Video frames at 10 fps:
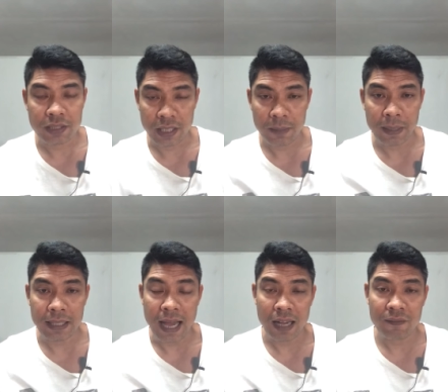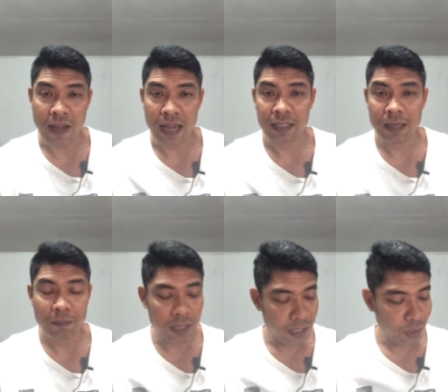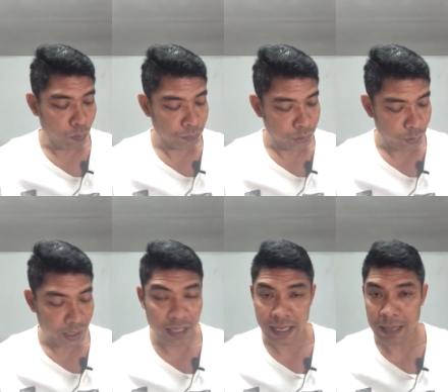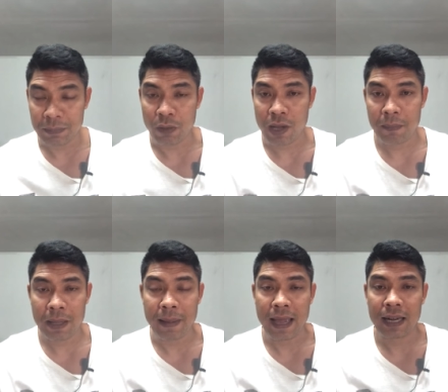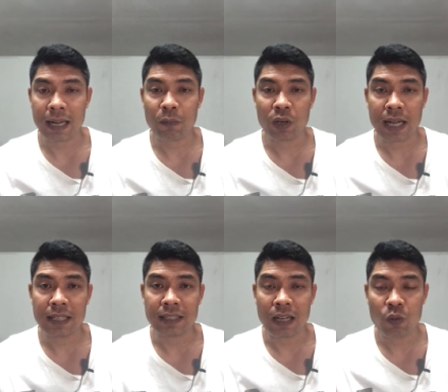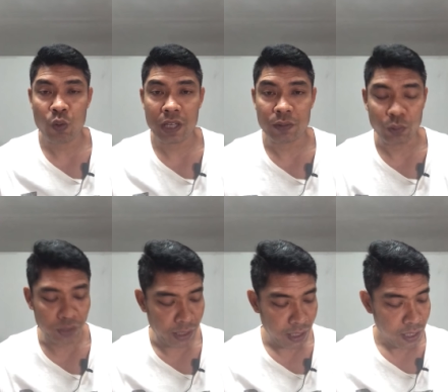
ชี้ไปทางฝั่งน้ำเงินหนุ่มสุรินนะครับ แต่ว่าไม่แพงนะครับ ค่อนข้างจะคู่ขี้ทุสี